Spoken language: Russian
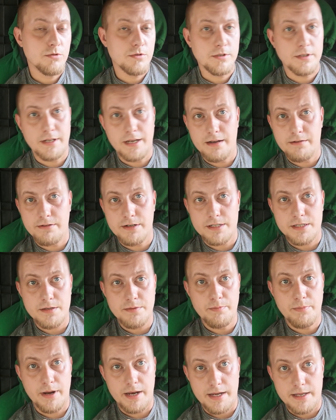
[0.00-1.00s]
будет для
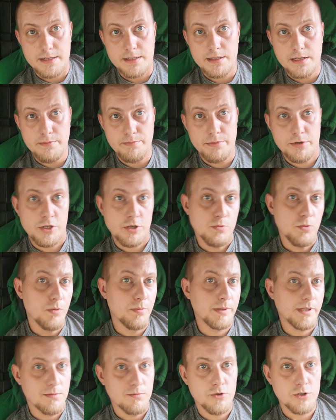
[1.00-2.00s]
вас полезной.
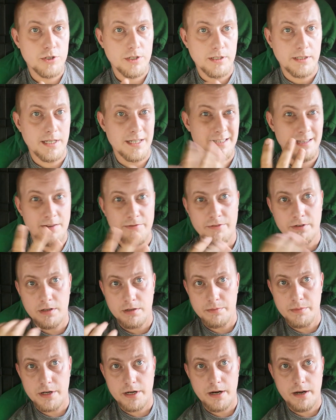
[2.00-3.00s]
Почему? Потому что доставка
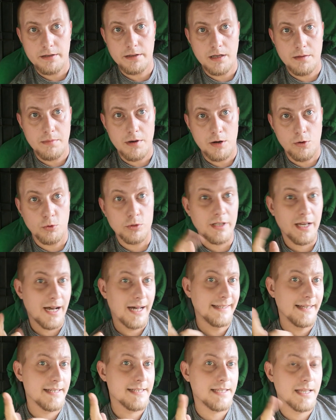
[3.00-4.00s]
набирает обороты,
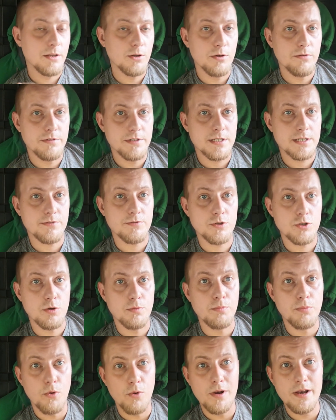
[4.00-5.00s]
она становится
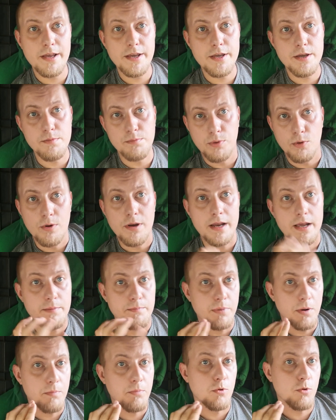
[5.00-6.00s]
все более и
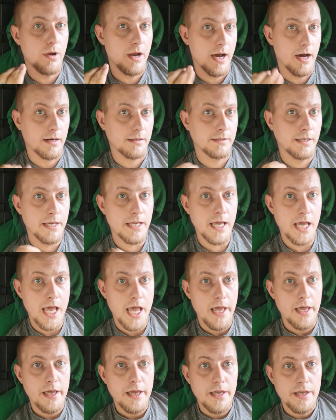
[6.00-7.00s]
более популярной.
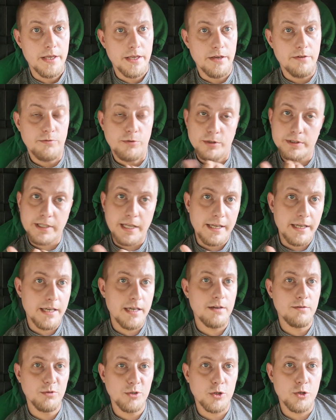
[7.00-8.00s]
И вот
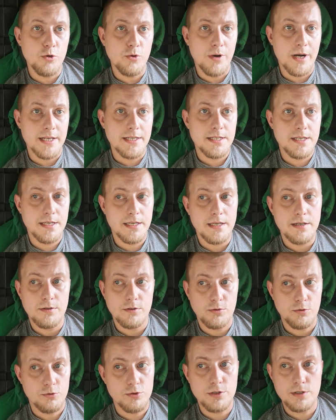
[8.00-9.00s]
такие вот
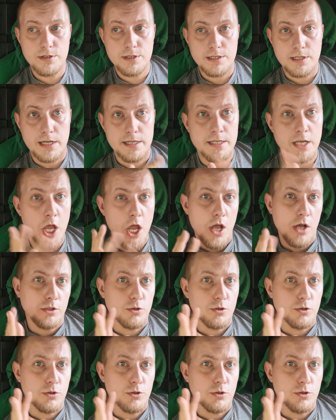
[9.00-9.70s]
нюансики нужно знать.